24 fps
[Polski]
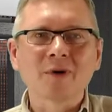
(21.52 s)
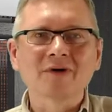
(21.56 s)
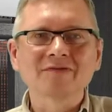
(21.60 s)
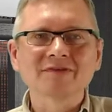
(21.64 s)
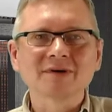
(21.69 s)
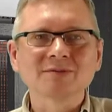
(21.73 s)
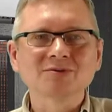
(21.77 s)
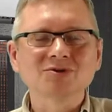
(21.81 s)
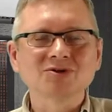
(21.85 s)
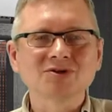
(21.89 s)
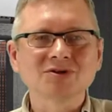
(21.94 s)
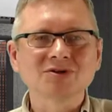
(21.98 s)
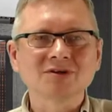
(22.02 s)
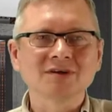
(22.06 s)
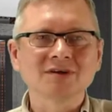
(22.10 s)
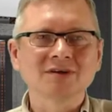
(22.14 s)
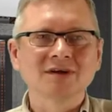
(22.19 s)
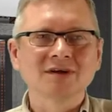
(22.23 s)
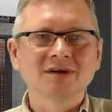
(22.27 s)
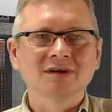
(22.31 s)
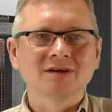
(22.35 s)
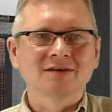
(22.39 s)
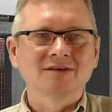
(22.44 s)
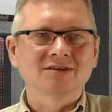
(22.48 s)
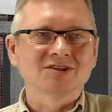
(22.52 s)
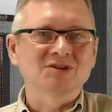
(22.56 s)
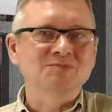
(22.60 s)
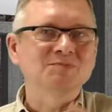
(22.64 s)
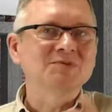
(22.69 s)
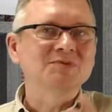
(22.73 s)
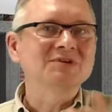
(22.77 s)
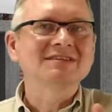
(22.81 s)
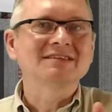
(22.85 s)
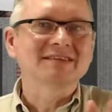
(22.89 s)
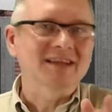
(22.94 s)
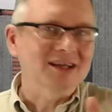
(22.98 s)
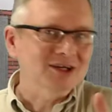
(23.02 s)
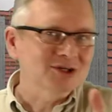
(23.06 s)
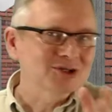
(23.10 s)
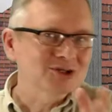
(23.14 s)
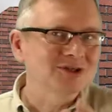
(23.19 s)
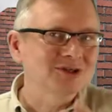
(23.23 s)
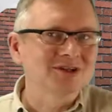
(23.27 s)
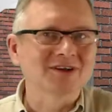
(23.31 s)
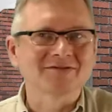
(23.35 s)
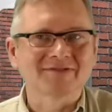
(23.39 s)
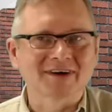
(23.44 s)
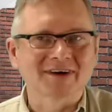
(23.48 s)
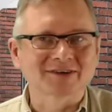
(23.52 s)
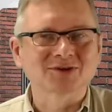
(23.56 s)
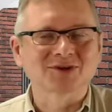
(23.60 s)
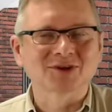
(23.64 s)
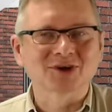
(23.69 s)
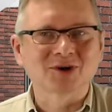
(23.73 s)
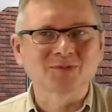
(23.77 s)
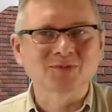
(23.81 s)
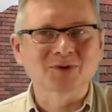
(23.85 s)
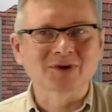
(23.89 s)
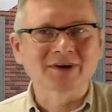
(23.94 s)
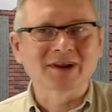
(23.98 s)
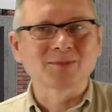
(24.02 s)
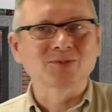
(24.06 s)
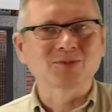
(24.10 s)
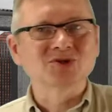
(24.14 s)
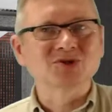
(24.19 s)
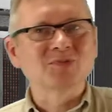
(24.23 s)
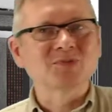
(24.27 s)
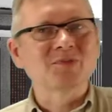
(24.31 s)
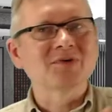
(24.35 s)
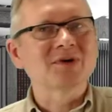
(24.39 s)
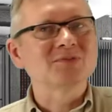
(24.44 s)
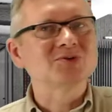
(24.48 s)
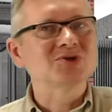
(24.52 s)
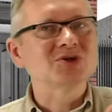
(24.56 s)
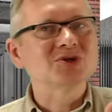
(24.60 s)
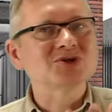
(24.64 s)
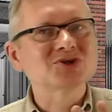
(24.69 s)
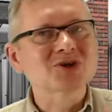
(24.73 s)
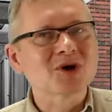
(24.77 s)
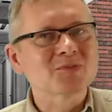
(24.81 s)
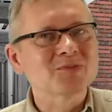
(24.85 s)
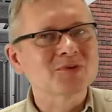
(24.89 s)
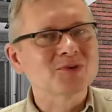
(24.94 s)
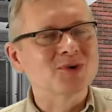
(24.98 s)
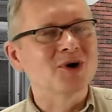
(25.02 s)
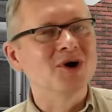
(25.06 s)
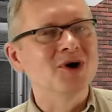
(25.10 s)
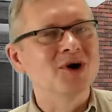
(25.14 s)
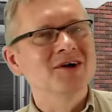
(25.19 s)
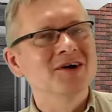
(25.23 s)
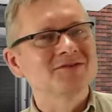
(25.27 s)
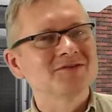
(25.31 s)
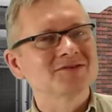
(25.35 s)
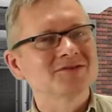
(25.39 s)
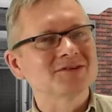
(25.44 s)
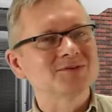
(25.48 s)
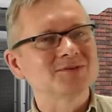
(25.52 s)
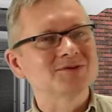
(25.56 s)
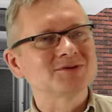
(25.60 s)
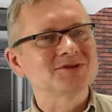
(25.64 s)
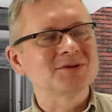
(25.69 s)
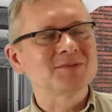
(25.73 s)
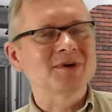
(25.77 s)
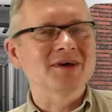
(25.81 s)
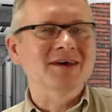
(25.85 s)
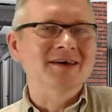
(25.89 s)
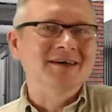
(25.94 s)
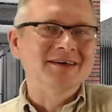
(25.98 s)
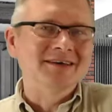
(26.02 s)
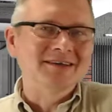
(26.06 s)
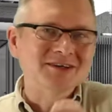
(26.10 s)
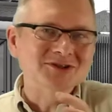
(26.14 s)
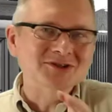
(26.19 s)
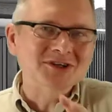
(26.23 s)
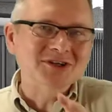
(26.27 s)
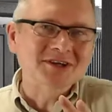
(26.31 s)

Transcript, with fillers: opowiem Ci, spis treści de facto tego programu, czyli powiem Ci, co było w tym streamie,